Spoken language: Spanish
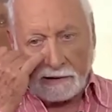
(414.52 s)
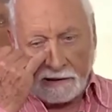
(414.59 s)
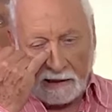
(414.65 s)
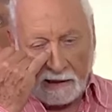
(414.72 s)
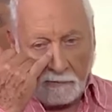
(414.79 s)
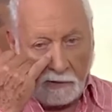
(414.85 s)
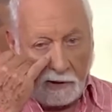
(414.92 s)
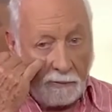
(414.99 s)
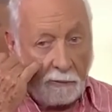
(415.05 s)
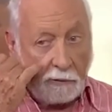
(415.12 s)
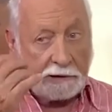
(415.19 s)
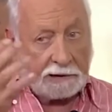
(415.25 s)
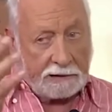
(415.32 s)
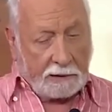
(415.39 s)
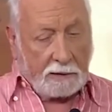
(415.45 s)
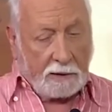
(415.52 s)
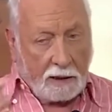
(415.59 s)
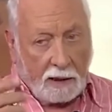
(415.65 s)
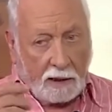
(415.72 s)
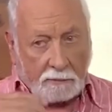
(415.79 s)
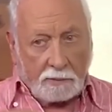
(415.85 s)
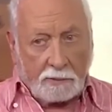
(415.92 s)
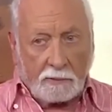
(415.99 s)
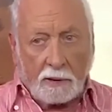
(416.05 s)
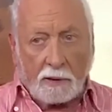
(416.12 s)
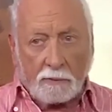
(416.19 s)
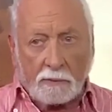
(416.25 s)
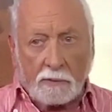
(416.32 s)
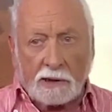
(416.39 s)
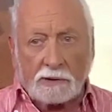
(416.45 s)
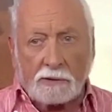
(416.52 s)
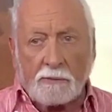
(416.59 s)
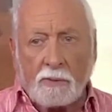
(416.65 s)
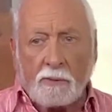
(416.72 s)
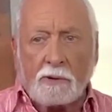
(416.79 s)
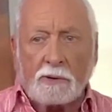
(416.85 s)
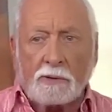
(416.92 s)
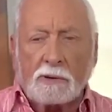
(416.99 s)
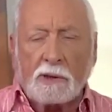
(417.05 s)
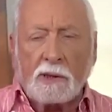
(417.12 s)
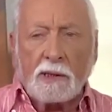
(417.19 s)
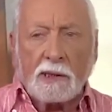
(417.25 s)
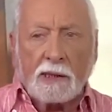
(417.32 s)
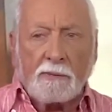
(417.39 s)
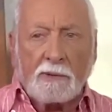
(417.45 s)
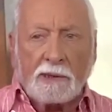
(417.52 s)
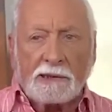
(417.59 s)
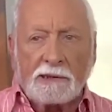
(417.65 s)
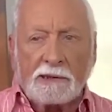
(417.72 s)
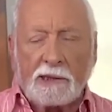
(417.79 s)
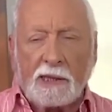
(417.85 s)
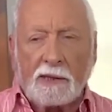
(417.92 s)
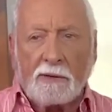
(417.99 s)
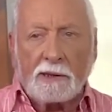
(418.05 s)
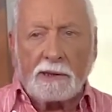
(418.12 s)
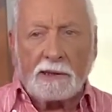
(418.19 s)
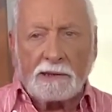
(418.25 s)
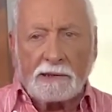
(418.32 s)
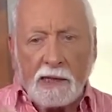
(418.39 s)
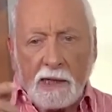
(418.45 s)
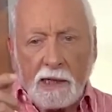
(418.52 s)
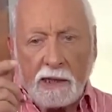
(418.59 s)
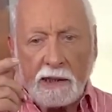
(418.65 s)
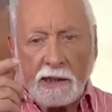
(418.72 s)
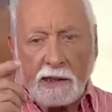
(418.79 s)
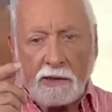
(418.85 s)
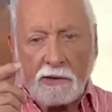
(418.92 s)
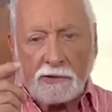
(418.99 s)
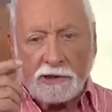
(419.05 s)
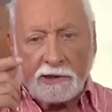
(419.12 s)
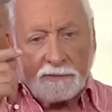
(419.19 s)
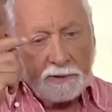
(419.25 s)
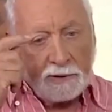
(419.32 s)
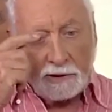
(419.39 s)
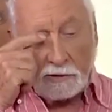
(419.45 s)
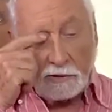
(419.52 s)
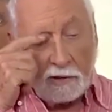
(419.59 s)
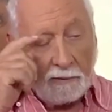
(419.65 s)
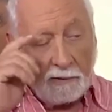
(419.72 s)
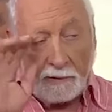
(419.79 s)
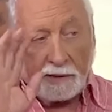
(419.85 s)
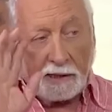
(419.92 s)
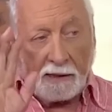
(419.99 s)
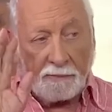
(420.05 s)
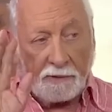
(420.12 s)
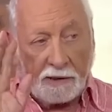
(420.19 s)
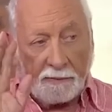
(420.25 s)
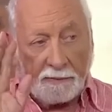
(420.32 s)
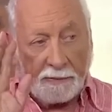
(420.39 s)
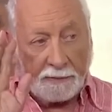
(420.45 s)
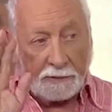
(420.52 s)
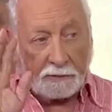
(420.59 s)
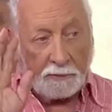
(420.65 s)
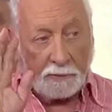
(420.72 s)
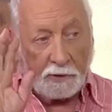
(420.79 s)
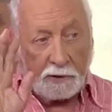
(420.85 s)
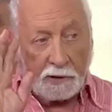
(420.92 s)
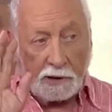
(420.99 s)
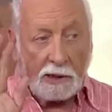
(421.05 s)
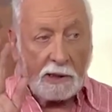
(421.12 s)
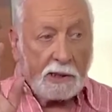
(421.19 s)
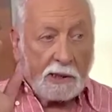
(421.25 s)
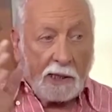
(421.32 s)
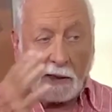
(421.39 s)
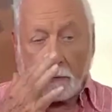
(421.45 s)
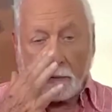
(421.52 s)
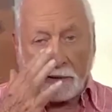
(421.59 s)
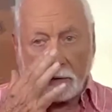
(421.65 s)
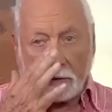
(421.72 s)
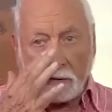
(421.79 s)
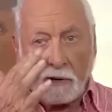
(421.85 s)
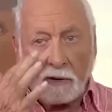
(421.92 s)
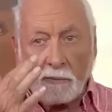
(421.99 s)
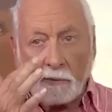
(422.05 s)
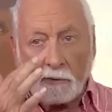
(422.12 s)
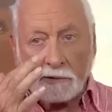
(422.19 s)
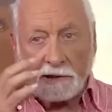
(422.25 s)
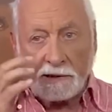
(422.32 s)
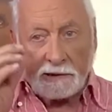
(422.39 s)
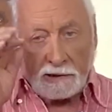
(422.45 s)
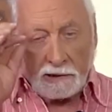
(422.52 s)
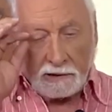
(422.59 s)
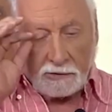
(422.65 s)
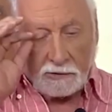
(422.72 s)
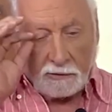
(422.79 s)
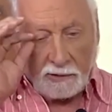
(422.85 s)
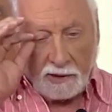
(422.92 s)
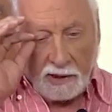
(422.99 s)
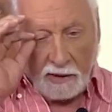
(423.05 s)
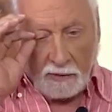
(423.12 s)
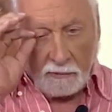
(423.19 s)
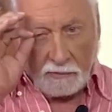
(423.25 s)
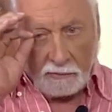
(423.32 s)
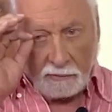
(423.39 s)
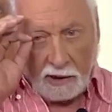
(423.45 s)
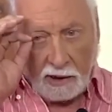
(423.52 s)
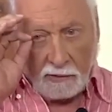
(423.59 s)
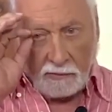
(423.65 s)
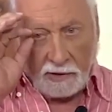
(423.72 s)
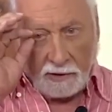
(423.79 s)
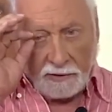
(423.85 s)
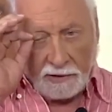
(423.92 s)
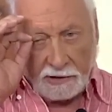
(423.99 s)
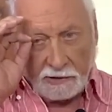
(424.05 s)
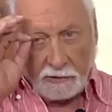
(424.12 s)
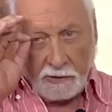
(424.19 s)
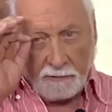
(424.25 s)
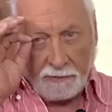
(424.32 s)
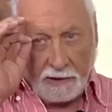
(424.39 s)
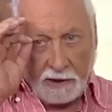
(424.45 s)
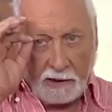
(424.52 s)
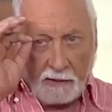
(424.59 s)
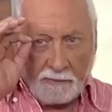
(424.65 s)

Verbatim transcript: sacamos las bolsas, hay, algunos casos muy buenos que me mm, has enseñado antes, y otras veces solamente la piel del párpado superior. ¿eh? a veces no hay bolsas y sobra hay un exceso de piel en el